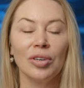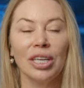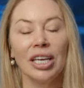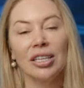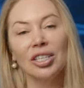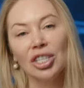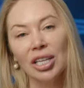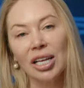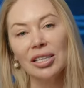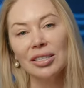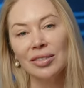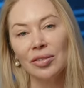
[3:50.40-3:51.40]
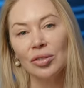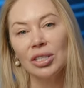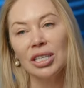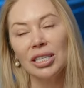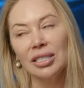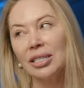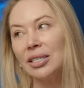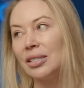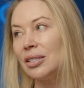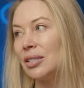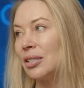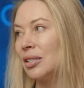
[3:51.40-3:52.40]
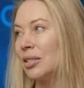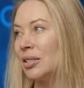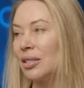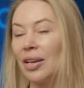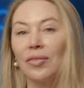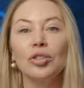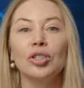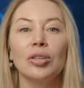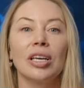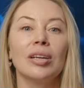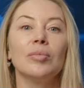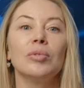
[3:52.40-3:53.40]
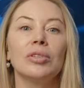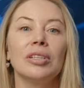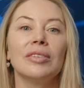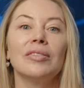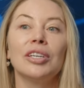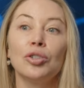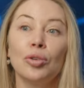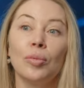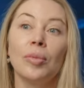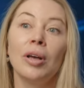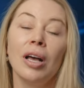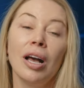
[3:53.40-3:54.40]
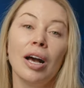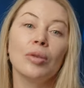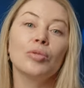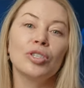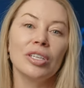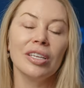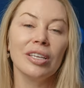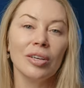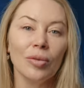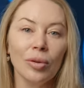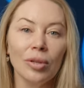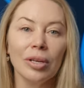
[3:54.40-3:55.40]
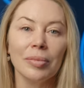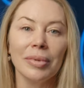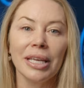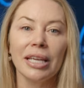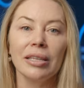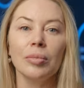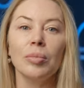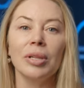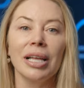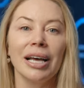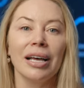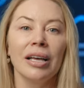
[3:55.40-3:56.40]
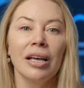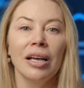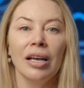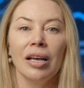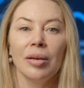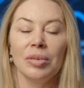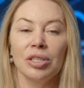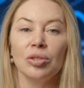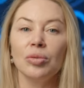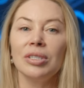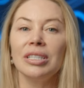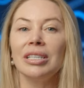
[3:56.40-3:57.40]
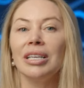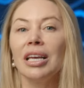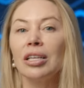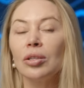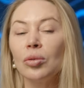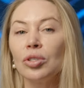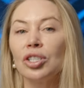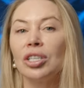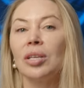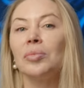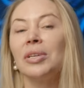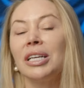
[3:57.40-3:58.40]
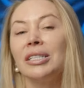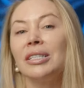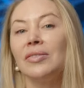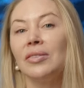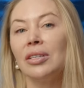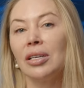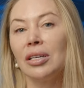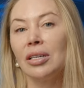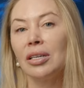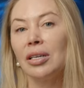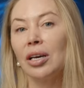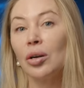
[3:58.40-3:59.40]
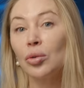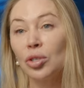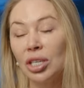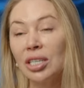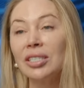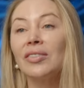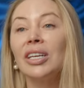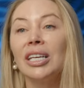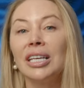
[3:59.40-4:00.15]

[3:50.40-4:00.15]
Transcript: я начинала свою деятельность с того, что я работала врачом акушер-гинекологом, и это была, по сути, неотложное оперативное акушерство и